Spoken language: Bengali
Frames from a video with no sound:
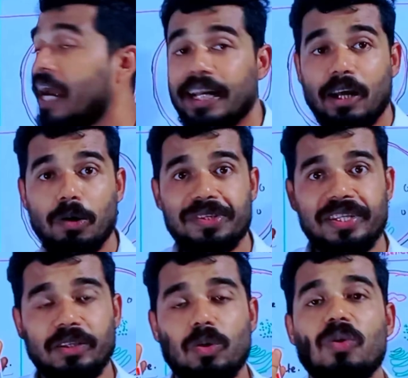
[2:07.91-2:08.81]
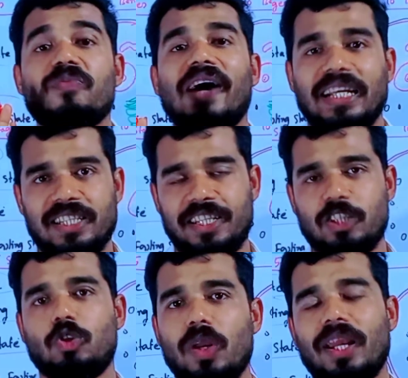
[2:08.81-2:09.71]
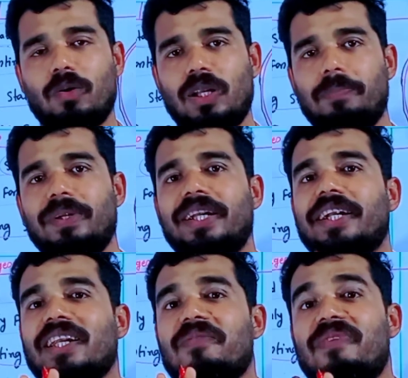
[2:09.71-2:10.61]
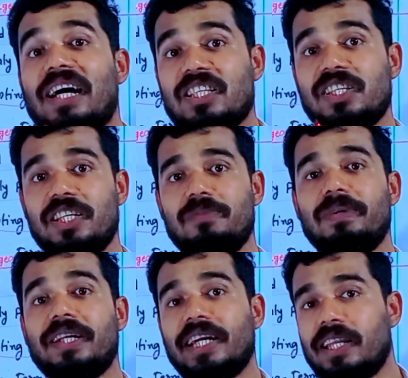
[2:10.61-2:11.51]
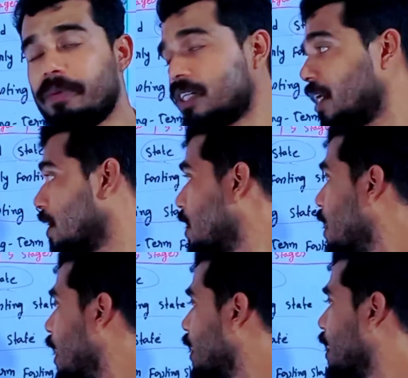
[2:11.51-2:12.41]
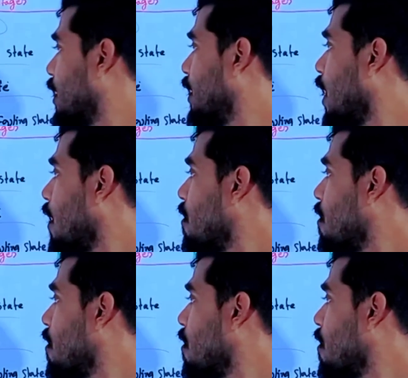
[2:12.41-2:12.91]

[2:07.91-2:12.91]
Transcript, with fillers: এটা হচ্ছে ধরুন ফার্স্ট স্টেজ ধরে রাখুন আপনি এটা একটা ফার্স্ট স্টেজ বিজ্ঞানী ভাষায় এটা একটা